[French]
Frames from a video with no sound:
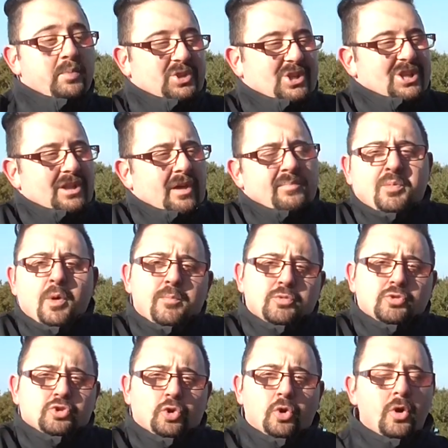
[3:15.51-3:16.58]
Peut-être un peu
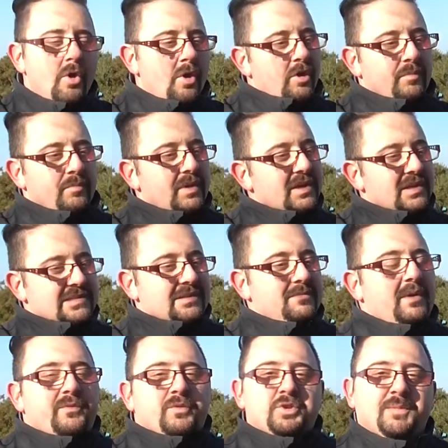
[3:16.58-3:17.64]
plus chaud, mais c'est
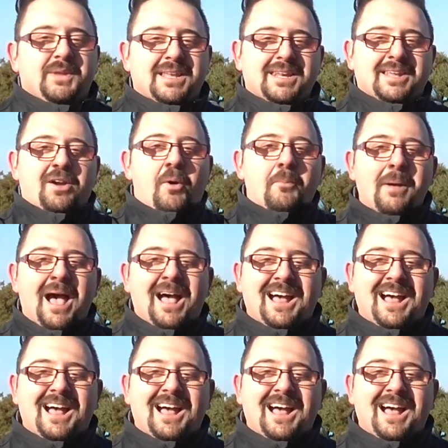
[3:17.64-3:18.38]
de ma faute, je mettrai des gants.